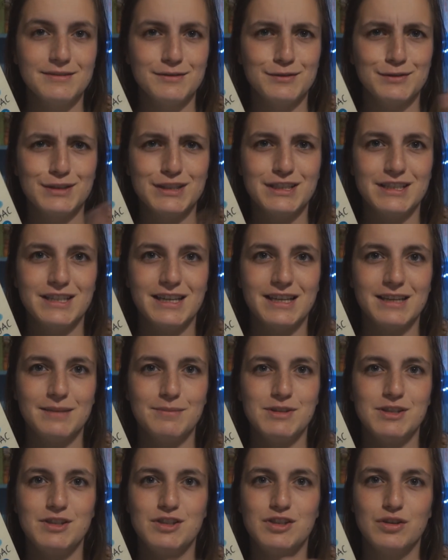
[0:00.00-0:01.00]
właśnie
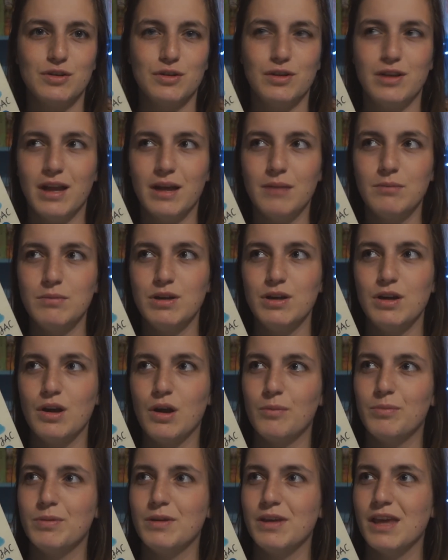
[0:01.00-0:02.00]
jakimiś sądami,
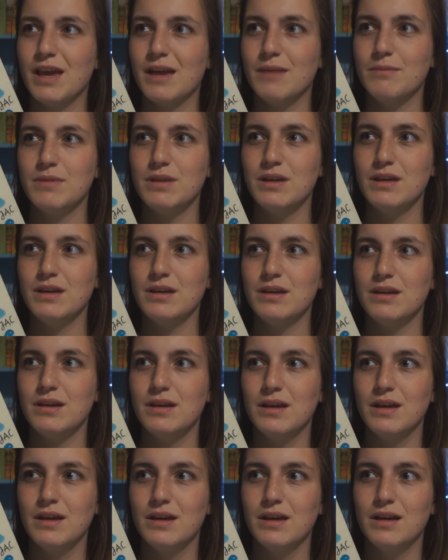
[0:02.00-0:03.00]
opiniami
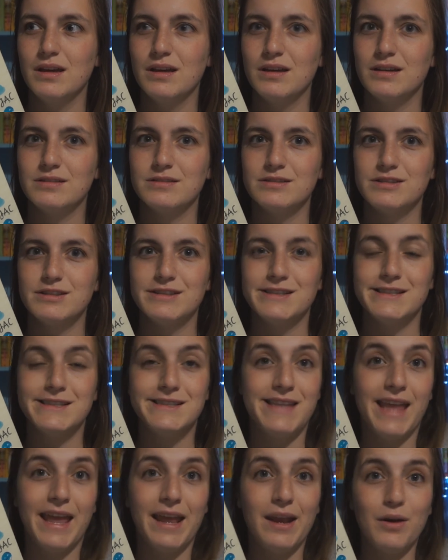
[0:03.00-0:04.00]
czy
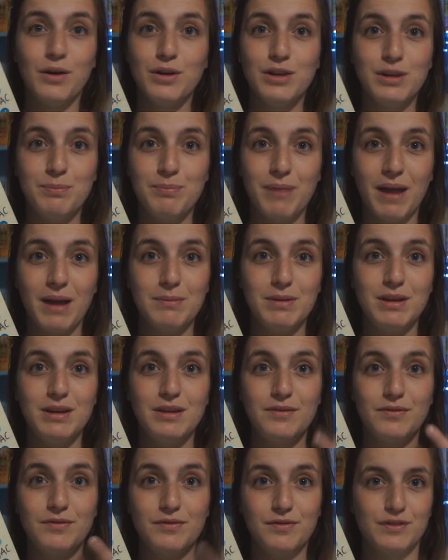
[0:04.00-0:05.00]

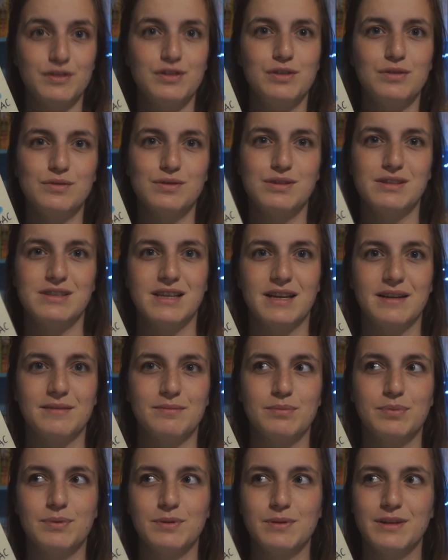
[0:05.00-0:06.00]
stereotypami w książce,
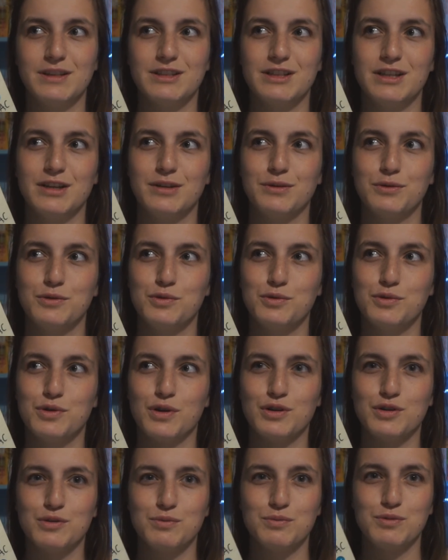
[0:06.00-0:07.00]
bo jeżeli ktoś już
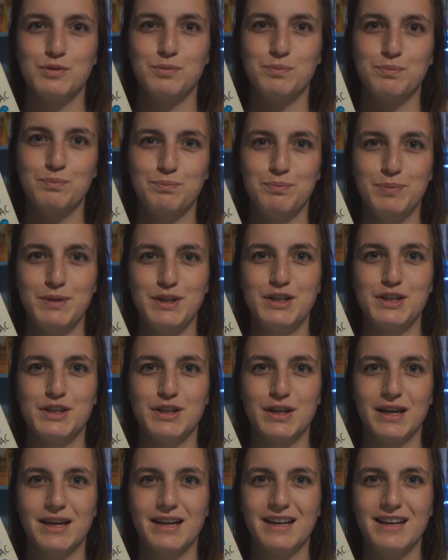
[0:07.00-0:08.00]
o czymś
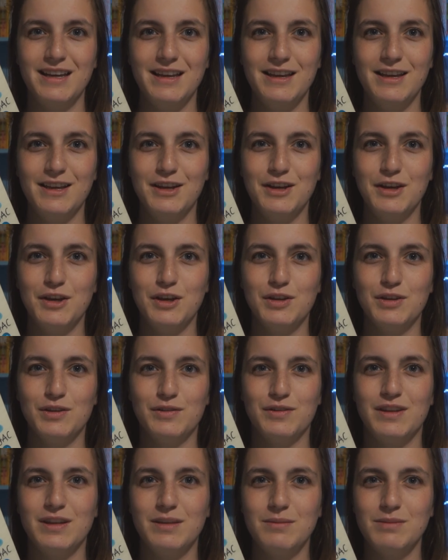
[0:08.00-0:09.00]
pisze, to
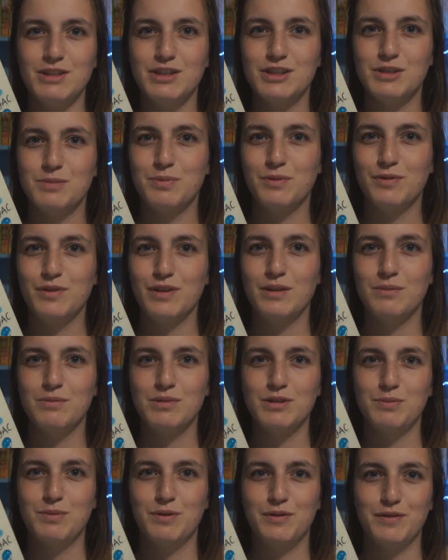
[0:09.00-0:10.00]
wydaje mi się, że powinien
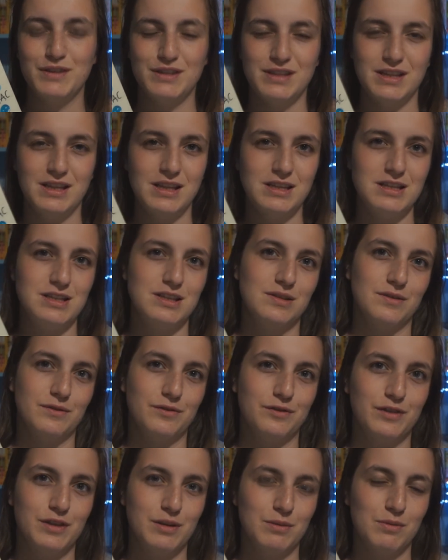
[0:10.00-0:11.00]
być profesjonalistą
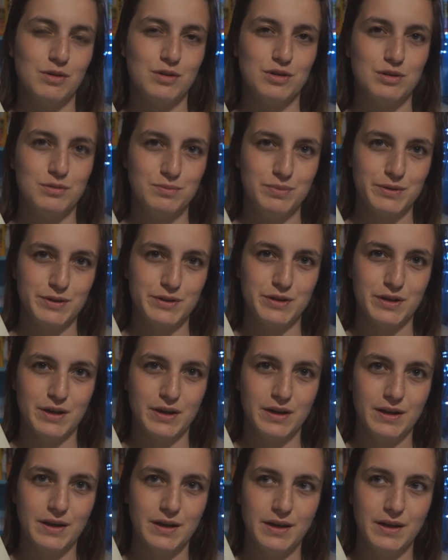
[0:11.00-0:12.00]
w tym, o czym pisze.